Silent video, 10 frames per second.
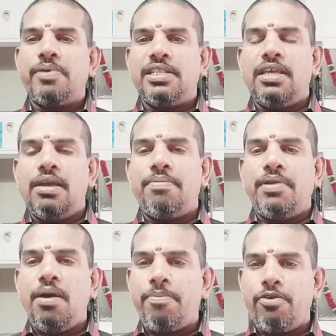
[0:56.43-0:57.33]
பார்த்தீங்க
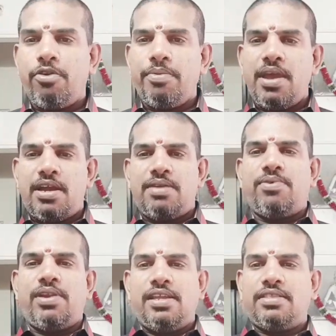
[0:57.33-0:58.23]
அப்படின்னா பொறுமையான
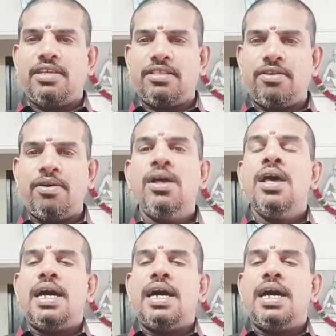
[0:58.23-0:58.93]
முறையில் தீர்த்தணும்